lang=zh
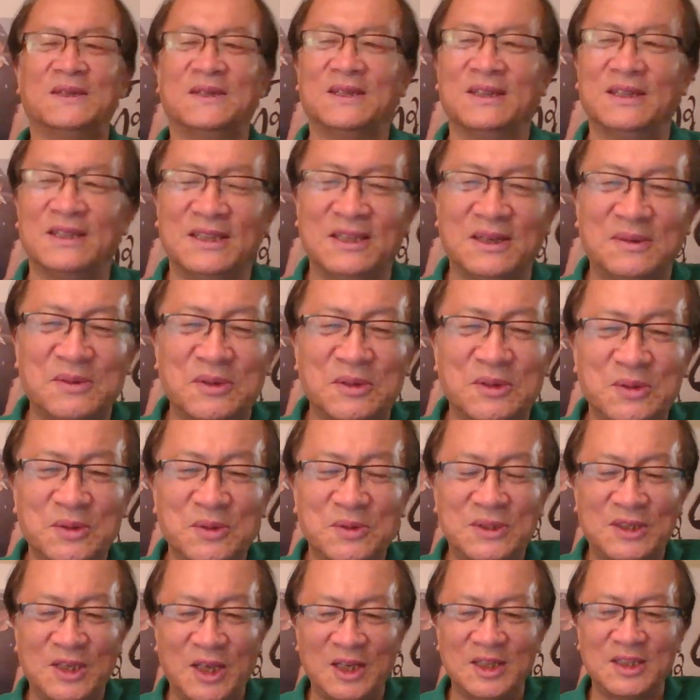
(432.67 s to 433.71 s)
那我
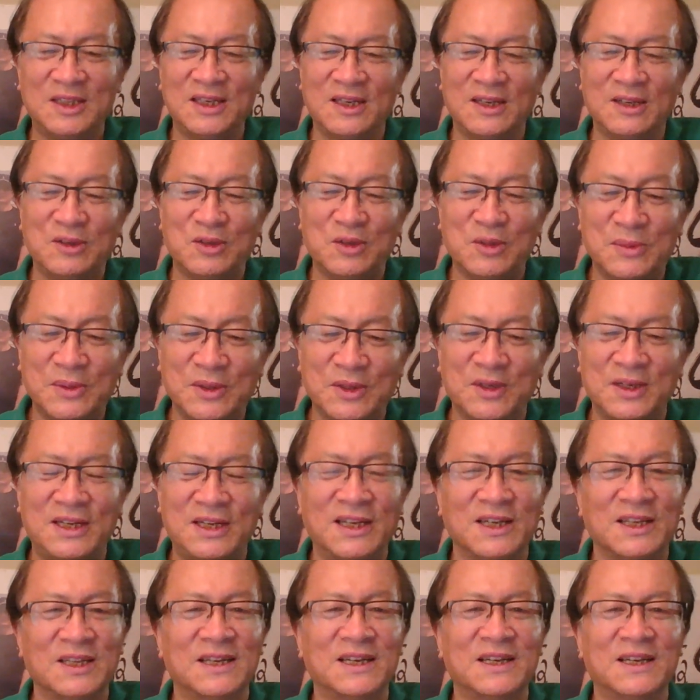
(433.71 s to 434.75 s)
就猜测，有没有
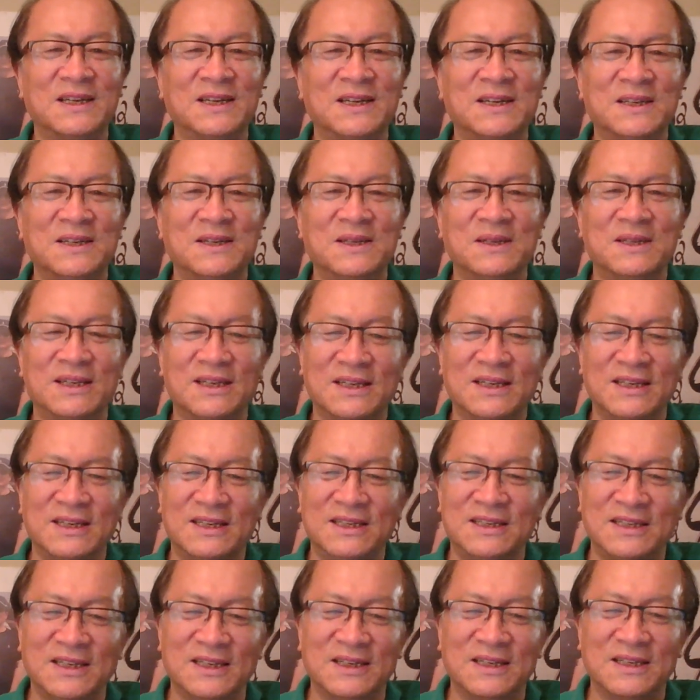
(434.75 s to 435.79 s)
可能，
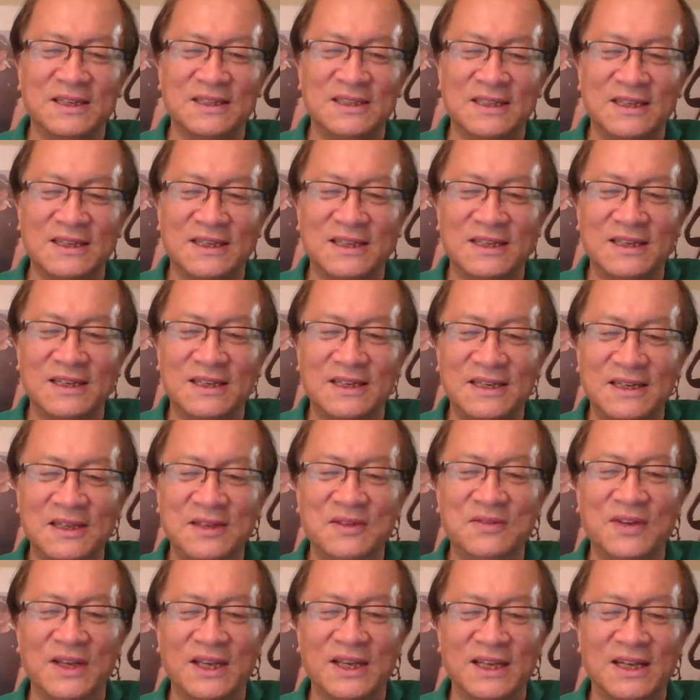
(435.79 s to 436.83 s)
这个这个
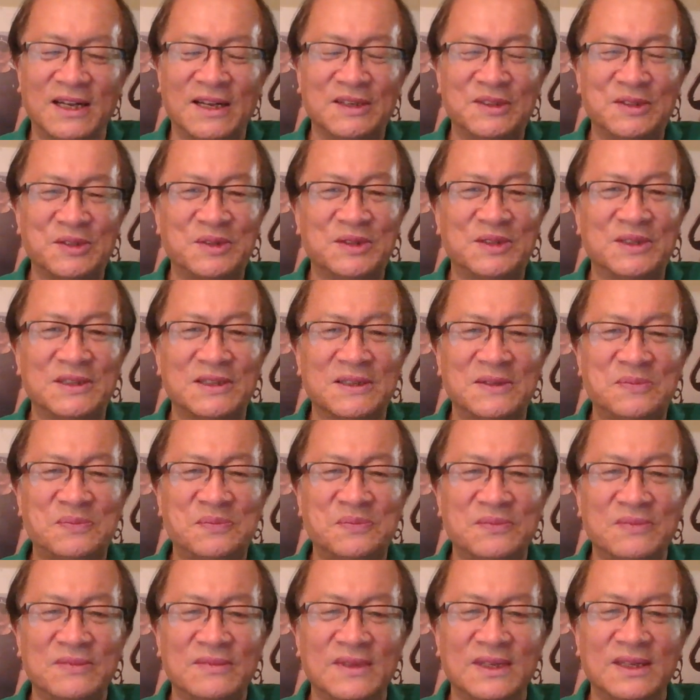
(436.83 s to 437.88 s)
李伟呀，就是？
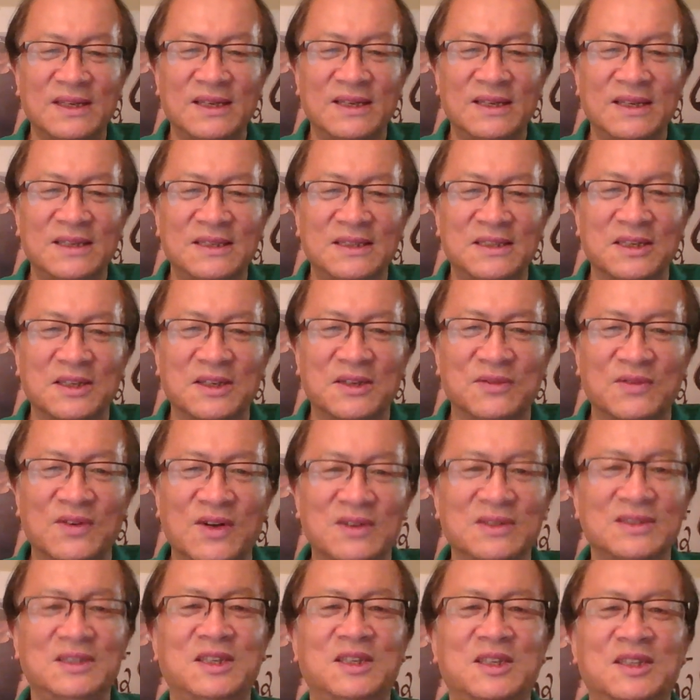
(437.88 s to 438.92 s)
这个
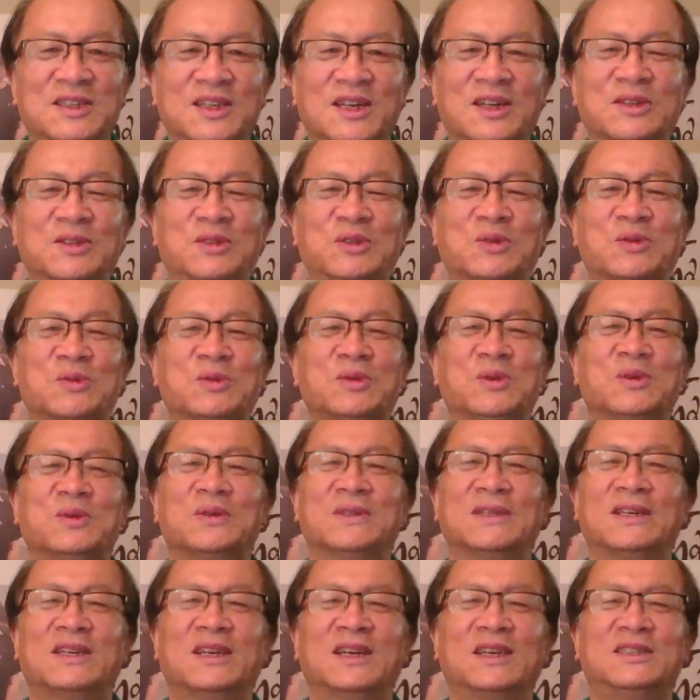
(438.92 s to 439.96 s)
王岐山重用
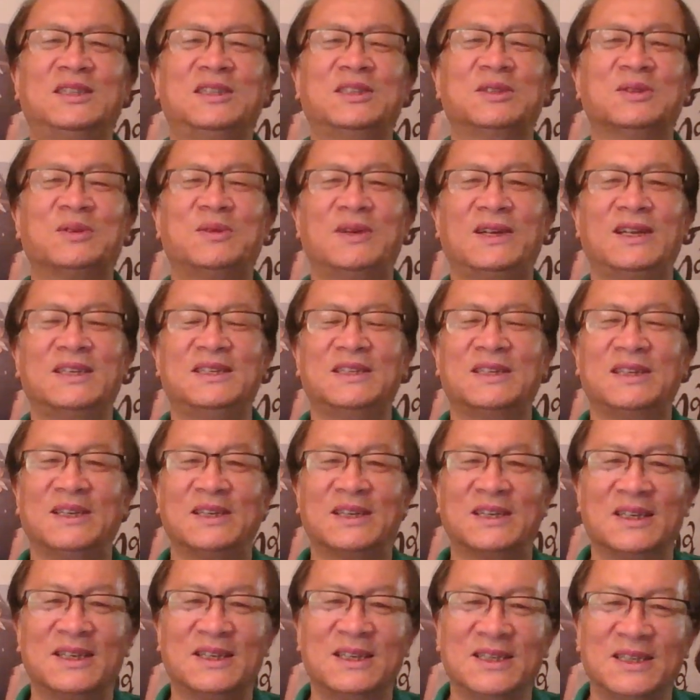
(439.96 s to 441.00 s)
的，喜欢这
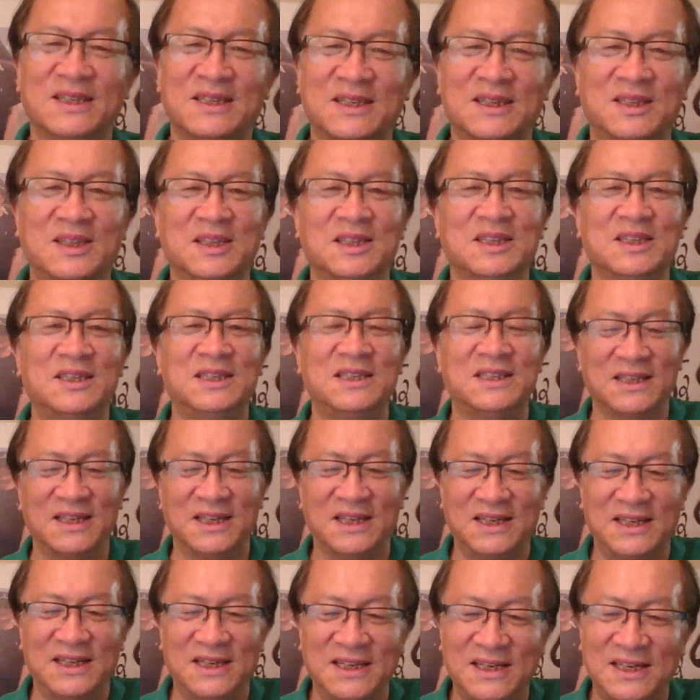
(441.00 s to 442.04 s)
个一个嫡系的，
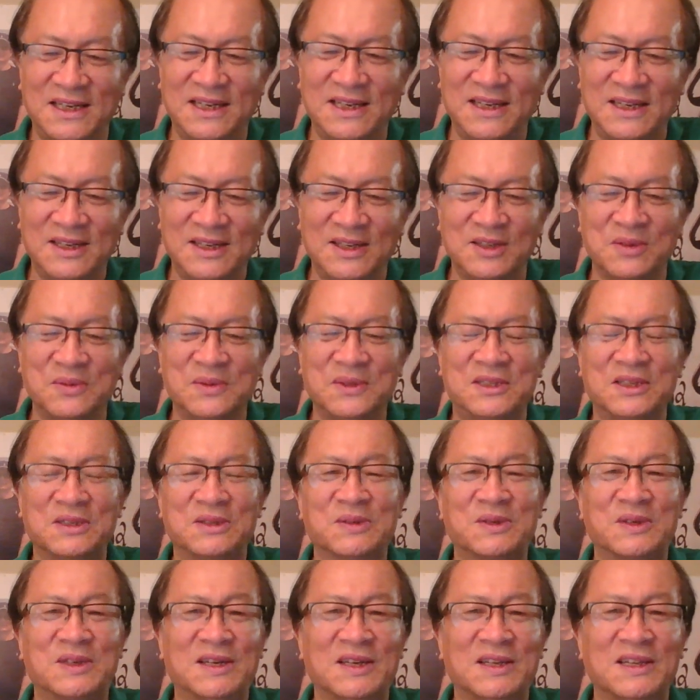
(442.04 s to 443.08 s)
因为这
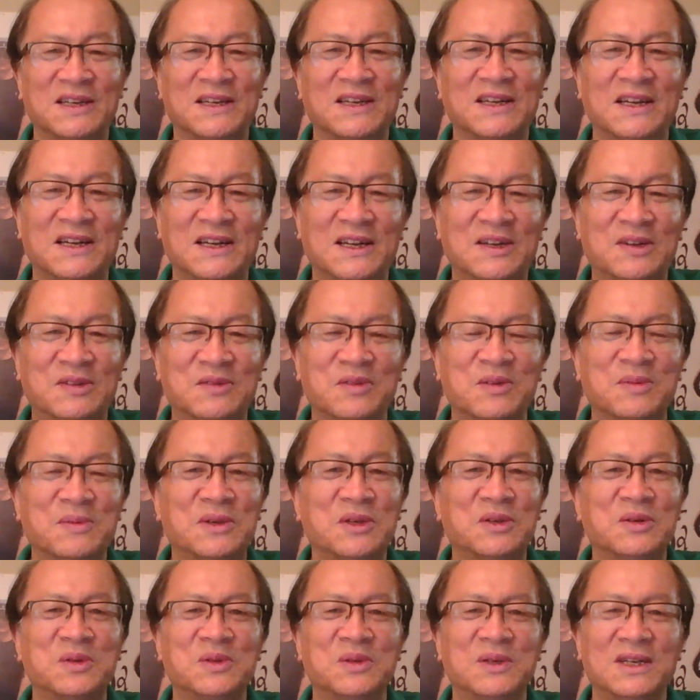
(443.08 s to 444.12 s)
种可能啊，我
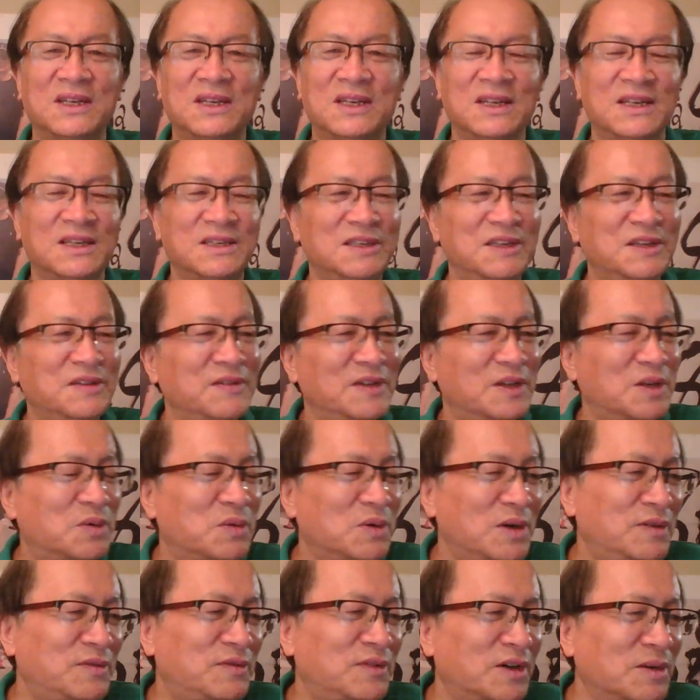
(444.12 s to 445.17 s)
没有，因为
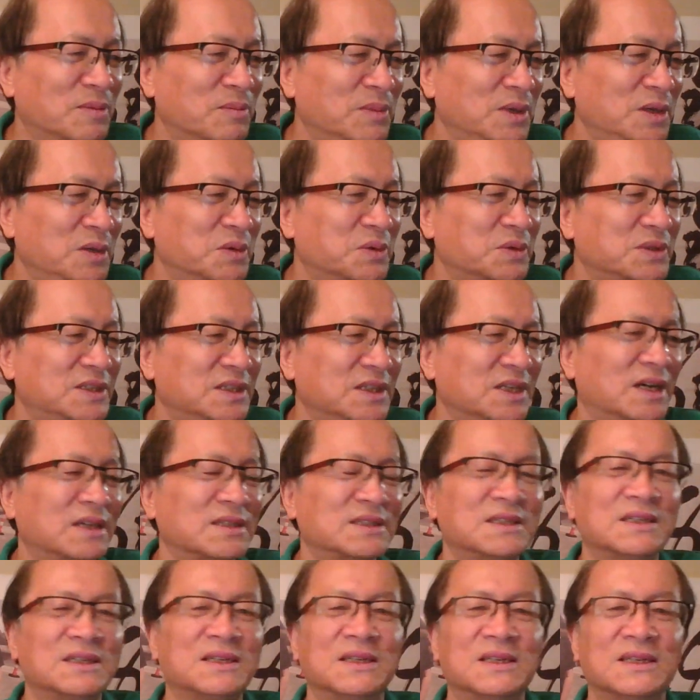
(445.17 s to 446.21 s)
官方没有讲
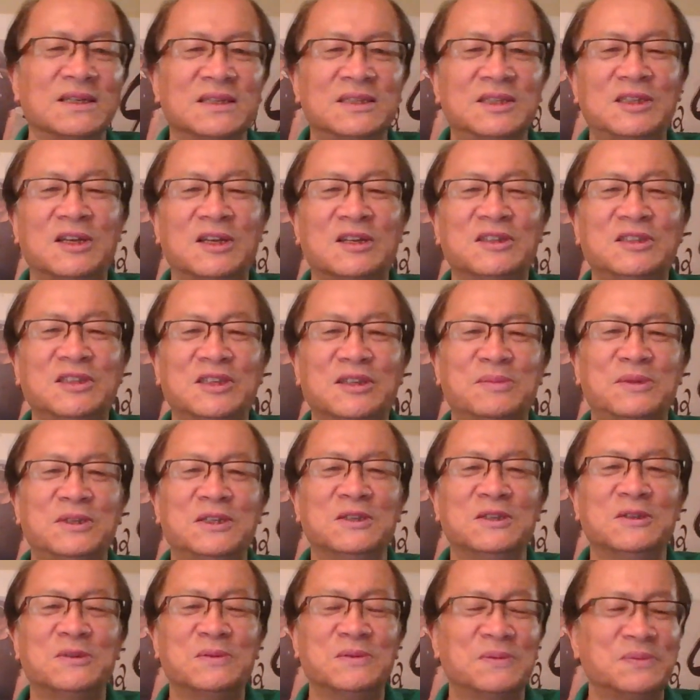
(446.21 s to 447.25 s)
这个详细的
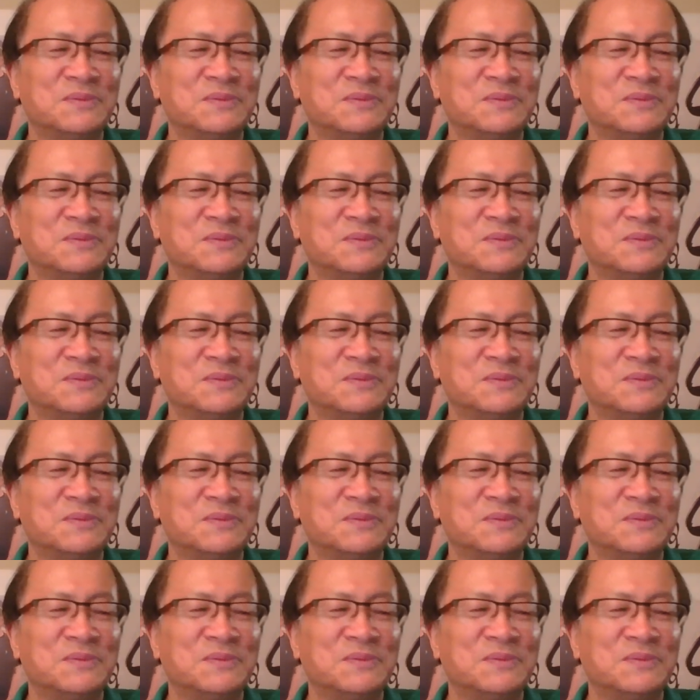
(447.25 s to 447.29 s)
披露，